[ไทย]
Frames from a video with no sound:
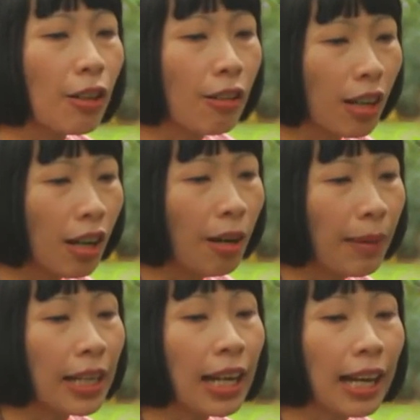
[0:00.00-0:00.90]
สองรอบ
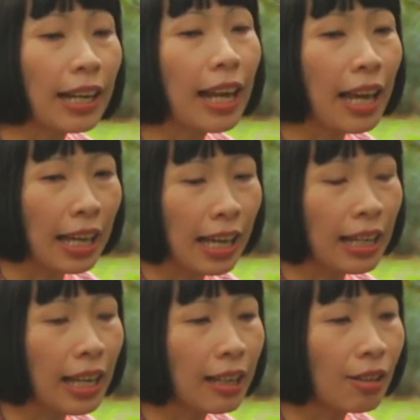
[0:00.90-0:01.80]
อันนี้ครั้งแรกครั้
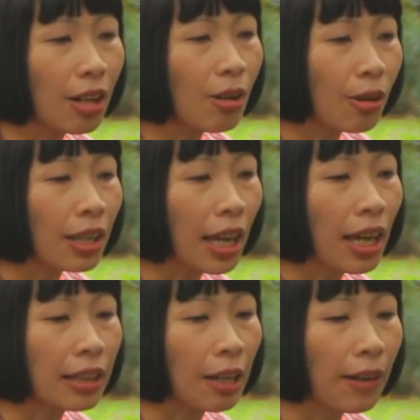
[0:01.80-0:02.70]
งแรกเราก็โอเค
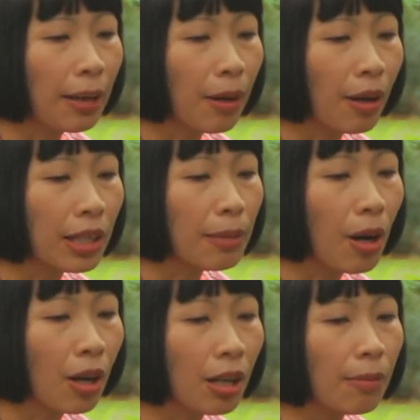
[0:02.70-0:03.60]
แต่ว่าพอนี่
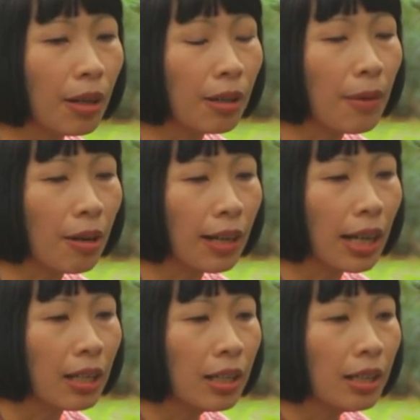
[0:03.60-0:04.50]
บอกก็หมอบอก
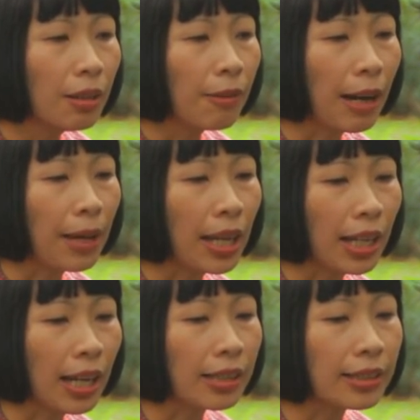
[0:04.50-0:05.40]
ว่าวางแผน
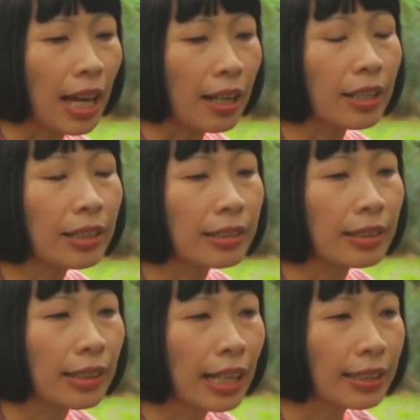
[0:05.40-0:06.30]
การรักษาก็คือ
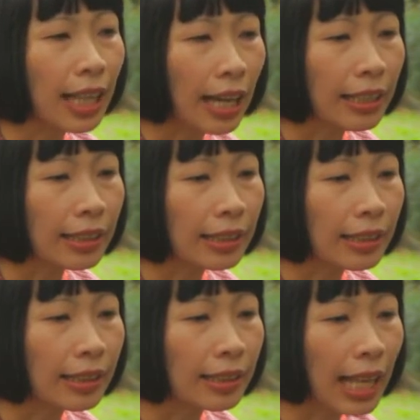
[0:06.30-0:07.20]
รักษา
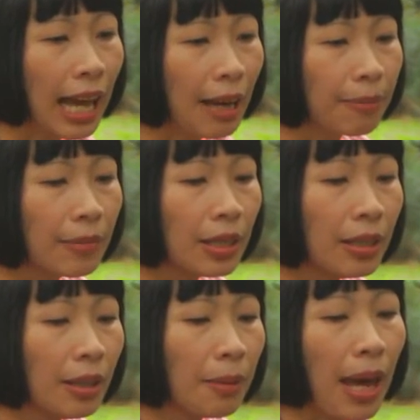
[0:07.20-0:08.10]
ตาม
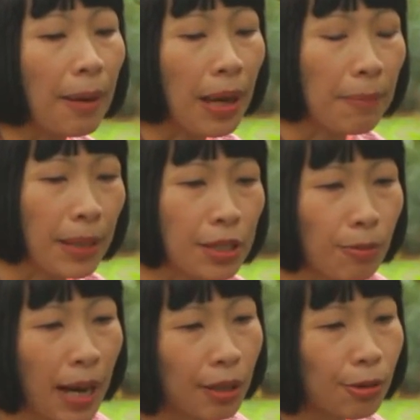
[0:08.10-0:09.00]
แพทย์แผนปัจ
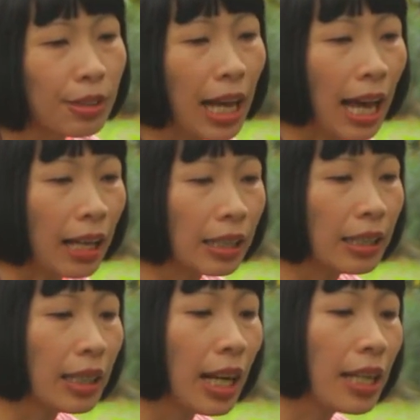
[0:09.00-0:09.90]
จุบันทุกอย่างเล
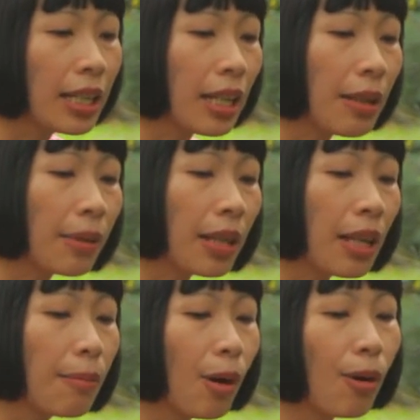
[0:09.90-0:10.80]
ยให้
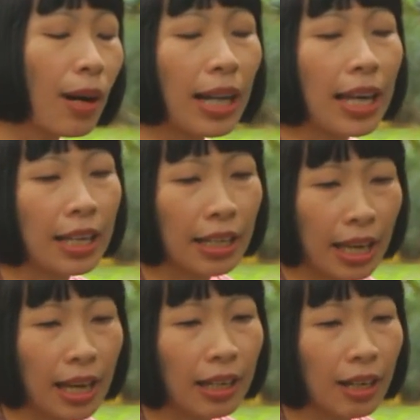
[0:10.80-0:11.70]
คีโมอะไรอย่าง
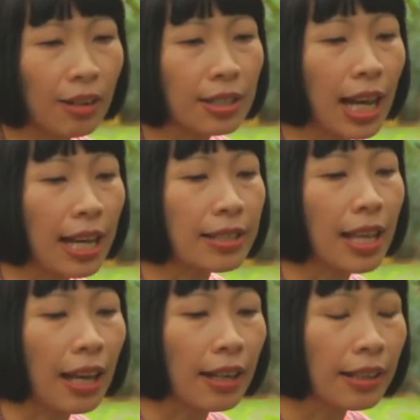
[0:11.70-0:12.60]
เงี้ยเราก็ฉาย
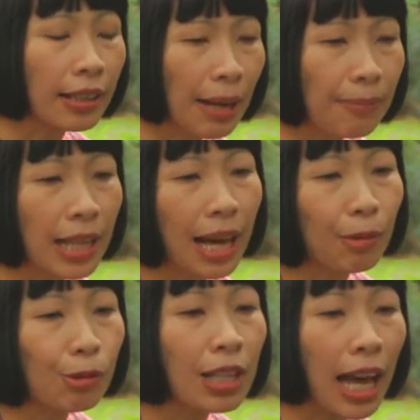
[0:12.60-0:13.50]
แสงก็ทำตา
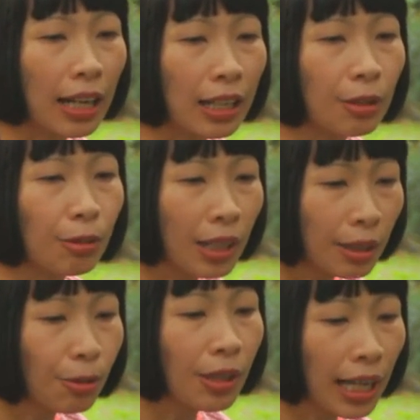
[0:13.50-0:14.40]
มทุกอย่างเลยทุก
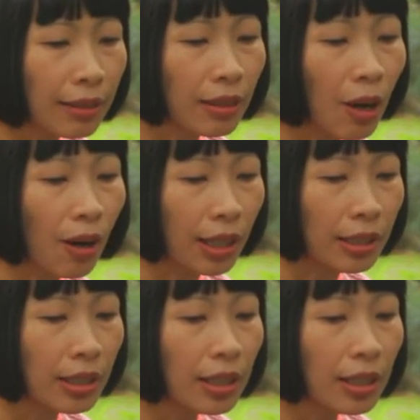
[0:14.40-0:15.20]
ทุกขั้นตอน